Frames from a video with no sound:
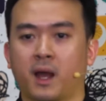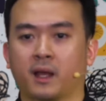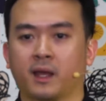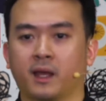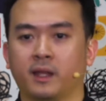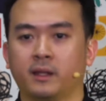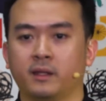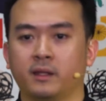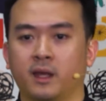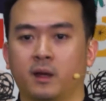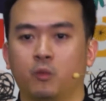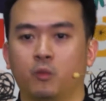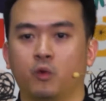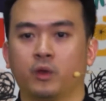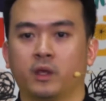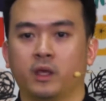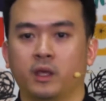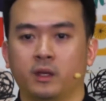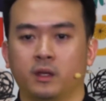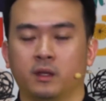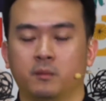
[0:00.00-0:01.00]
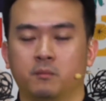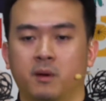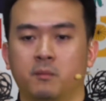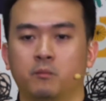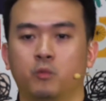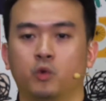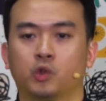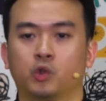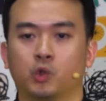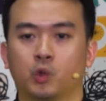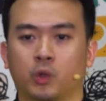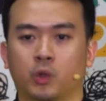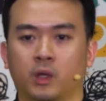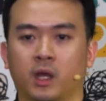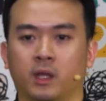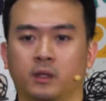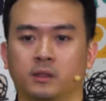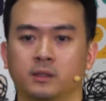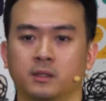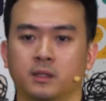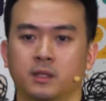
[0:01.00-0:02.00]
makan yang mungkin
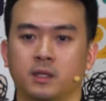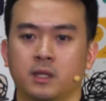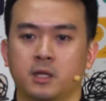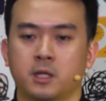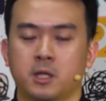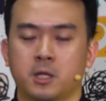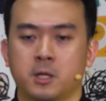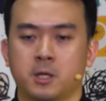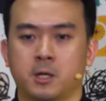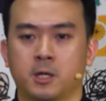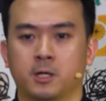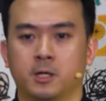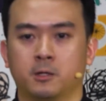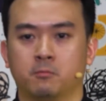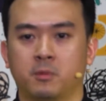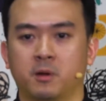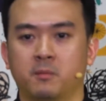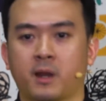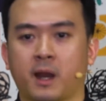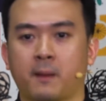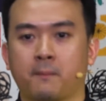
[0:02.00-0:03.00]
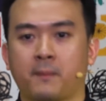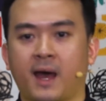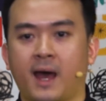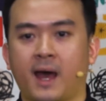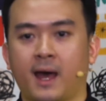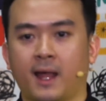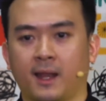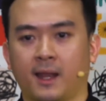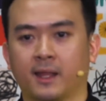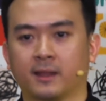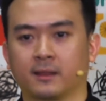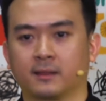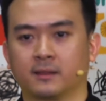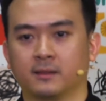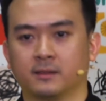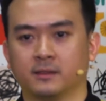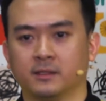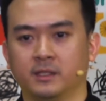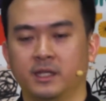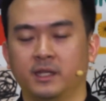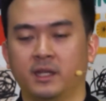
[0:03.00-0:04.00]
membutuhkan eh, beberapa alat
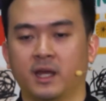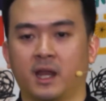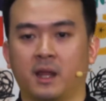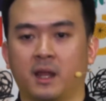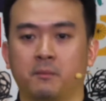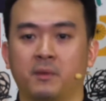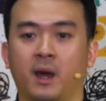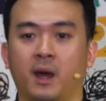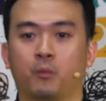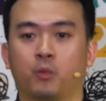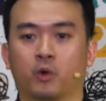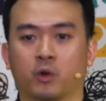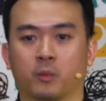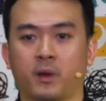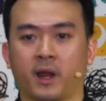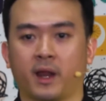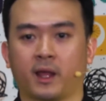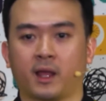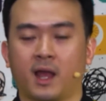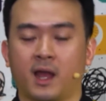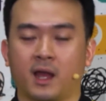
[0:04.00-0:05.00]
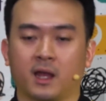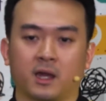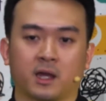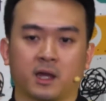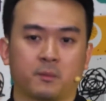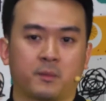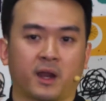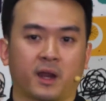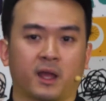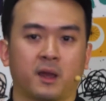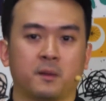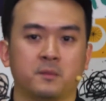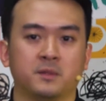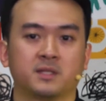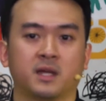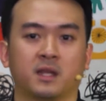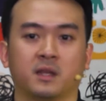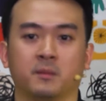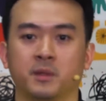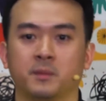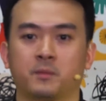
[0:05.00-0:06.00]
di dalam dapur mereka agar mereka
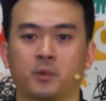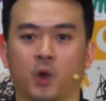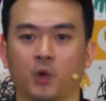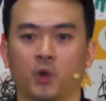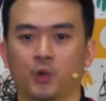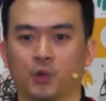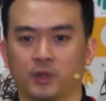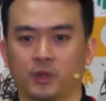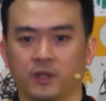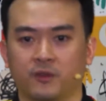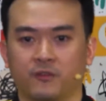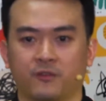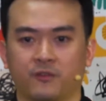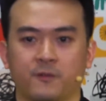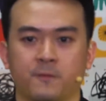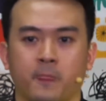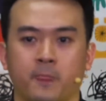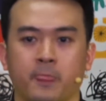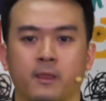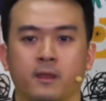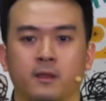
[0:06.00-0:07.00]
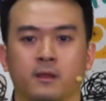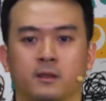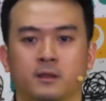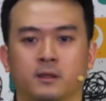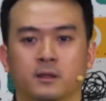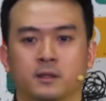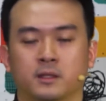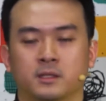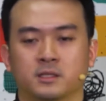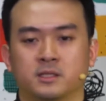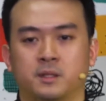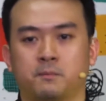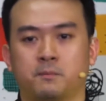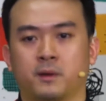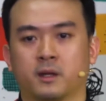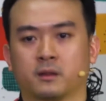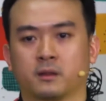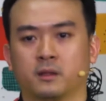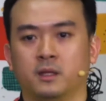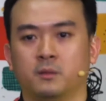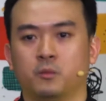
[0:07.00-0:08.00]
bisa lebih produktif.
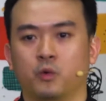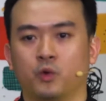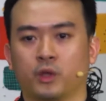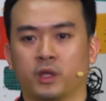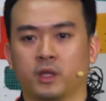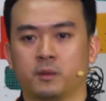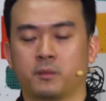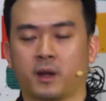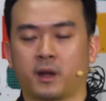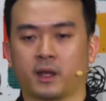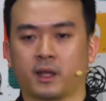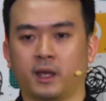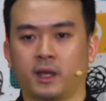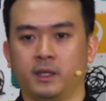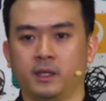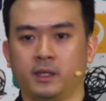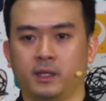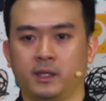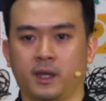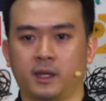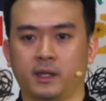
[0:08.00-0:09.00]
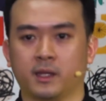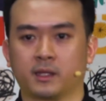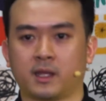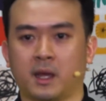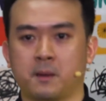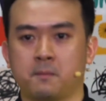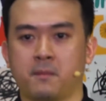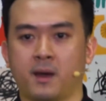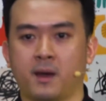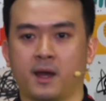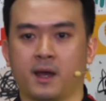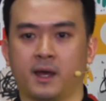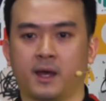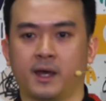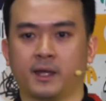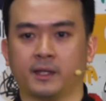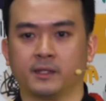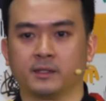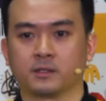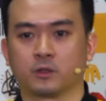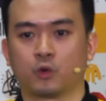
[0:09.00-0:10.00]
Seperti mungkin mereka ingin ada
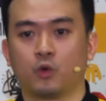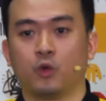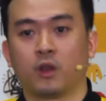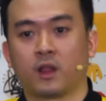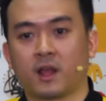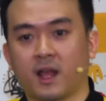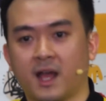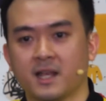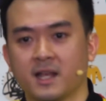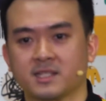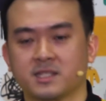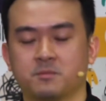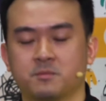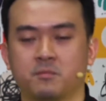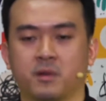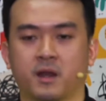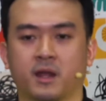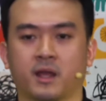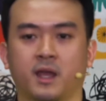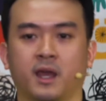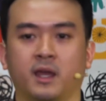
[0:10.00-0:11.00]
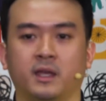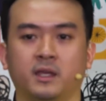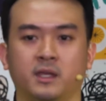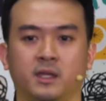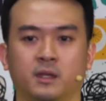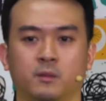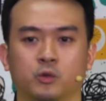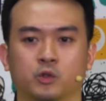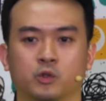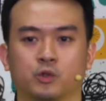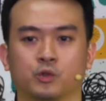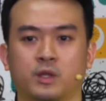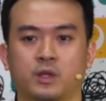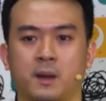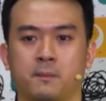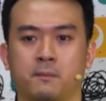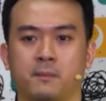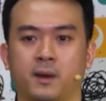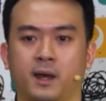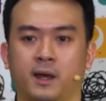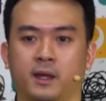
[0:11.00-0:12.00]
tambahan kulkas, mereka ingin butuh
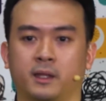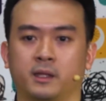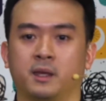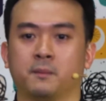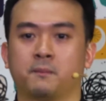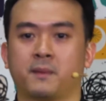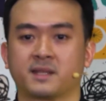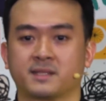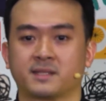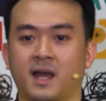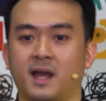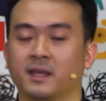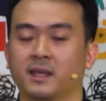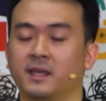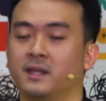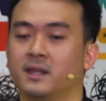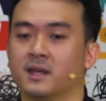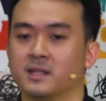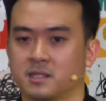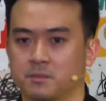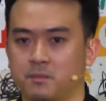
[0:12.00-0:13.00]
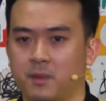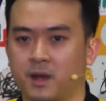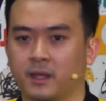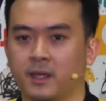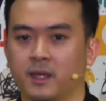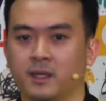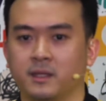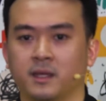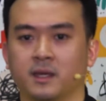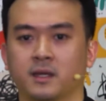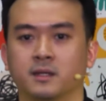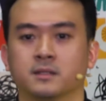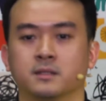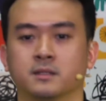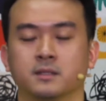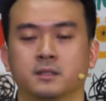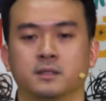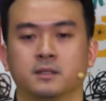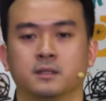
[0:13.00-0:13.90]
tambahan kipas angin, dan sebagainya.